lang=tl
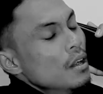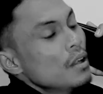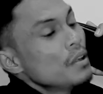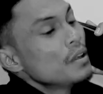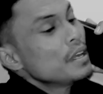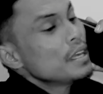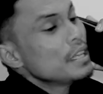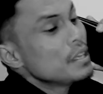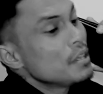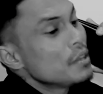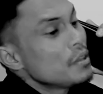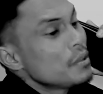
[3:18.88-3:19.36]
Oh,
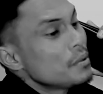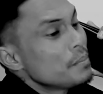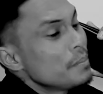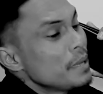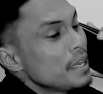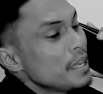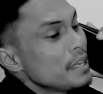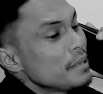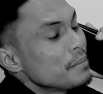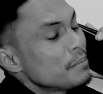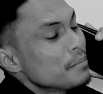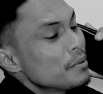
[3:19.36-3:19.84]
hello,
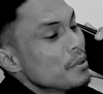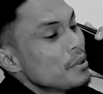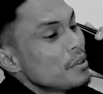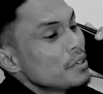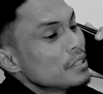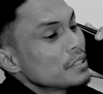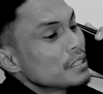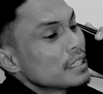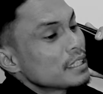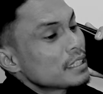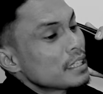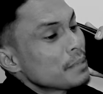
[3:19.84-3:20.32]
babe.
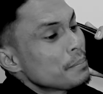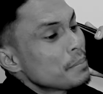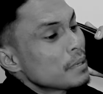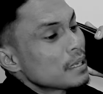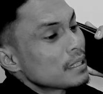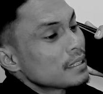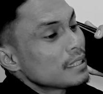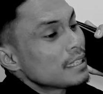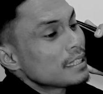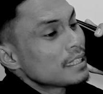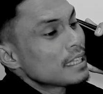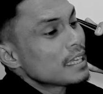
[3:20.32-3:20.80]
Oh,
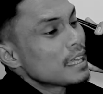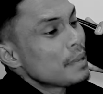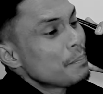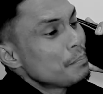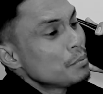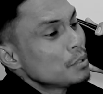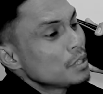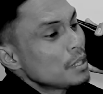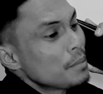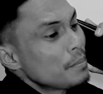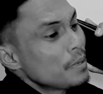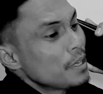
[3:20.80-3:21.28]
natanggap, natanggap
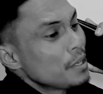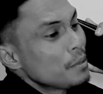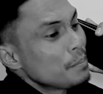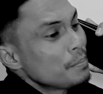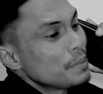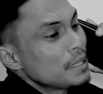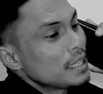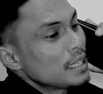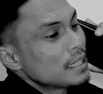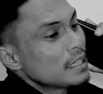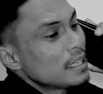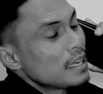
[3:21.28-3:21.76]
mo na ba yung
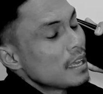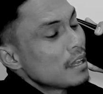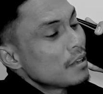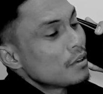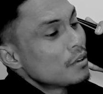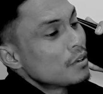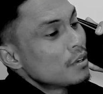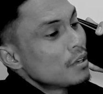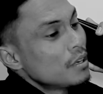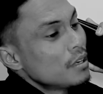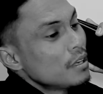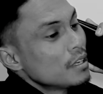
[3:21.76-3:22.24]
pinadala
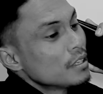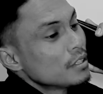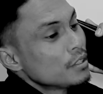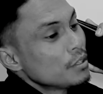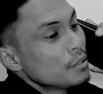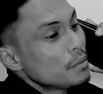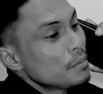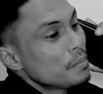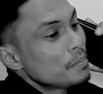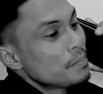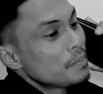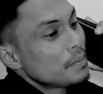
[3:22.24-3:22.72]
ko?
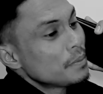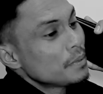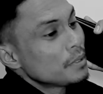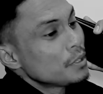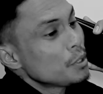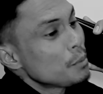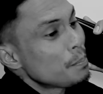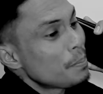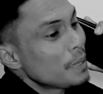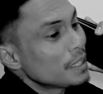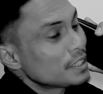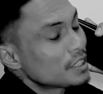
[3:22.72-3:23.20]
Yung,
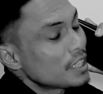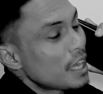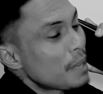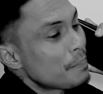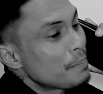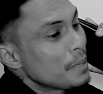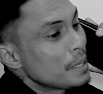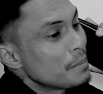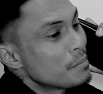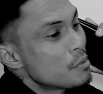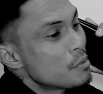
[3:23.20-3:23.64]
yung pang-shopping